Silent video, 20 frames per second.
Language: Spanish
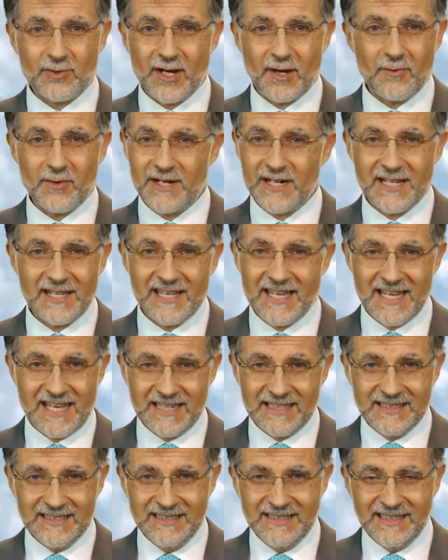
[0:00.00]
una buena
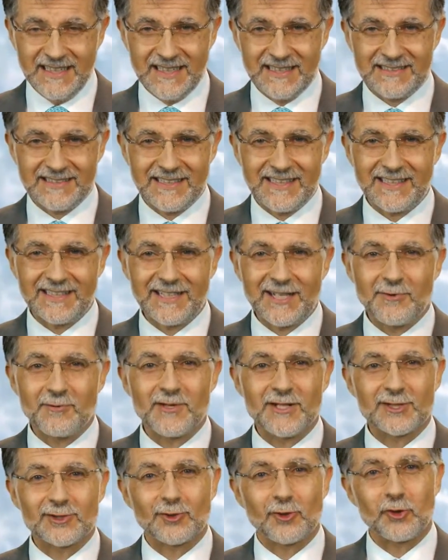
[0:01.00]
idea hacer de
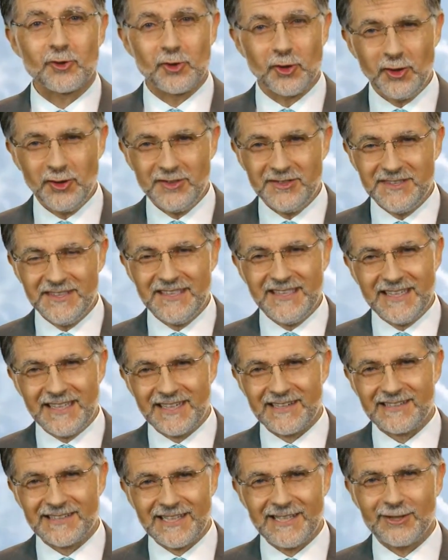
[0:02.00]
nuestro yo
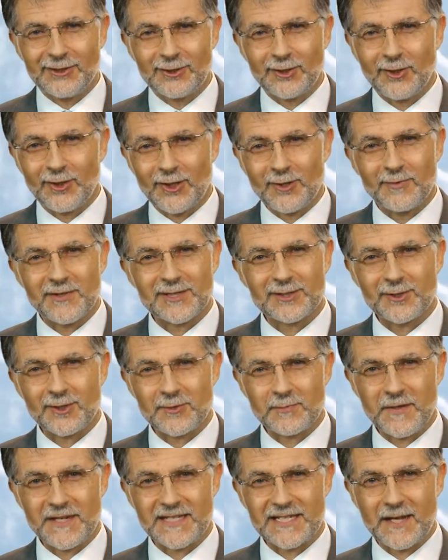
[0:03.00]
el centro de
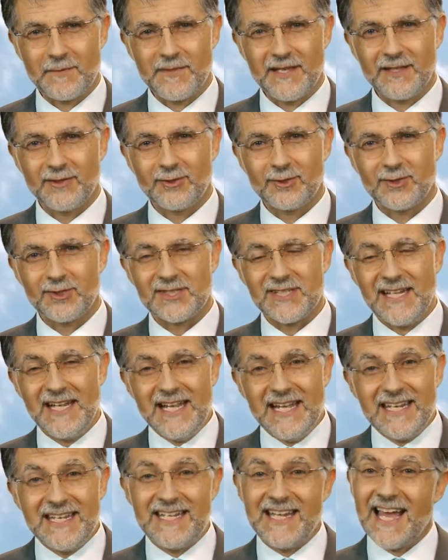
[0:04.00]
nuestros pensamientos,
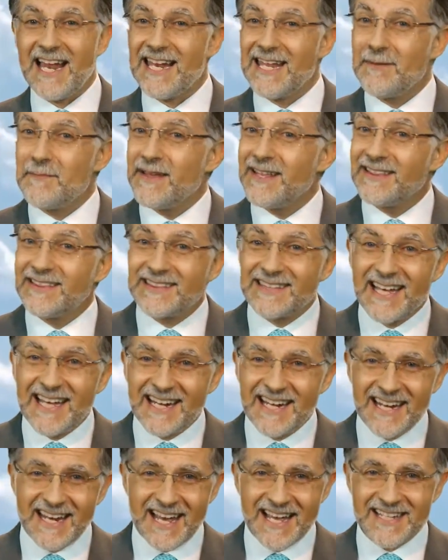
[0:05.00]
ni
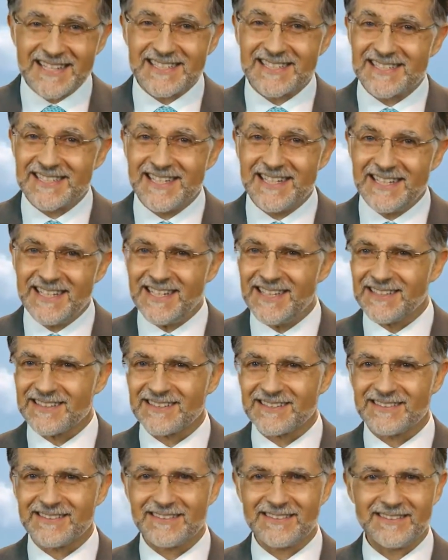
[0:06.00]
alimentar la ansiedad
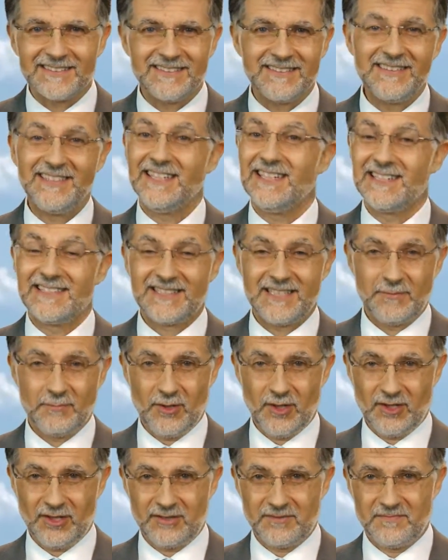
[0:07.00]
ni el
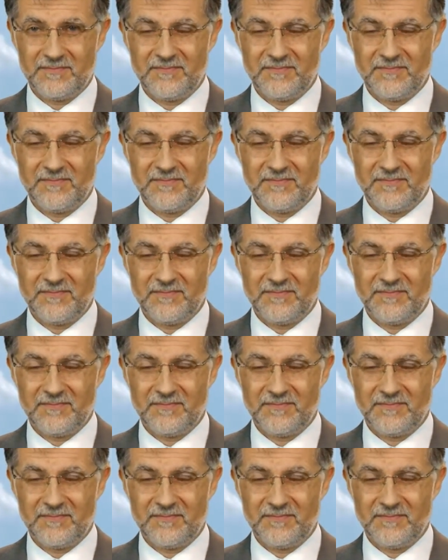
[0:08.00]
temor.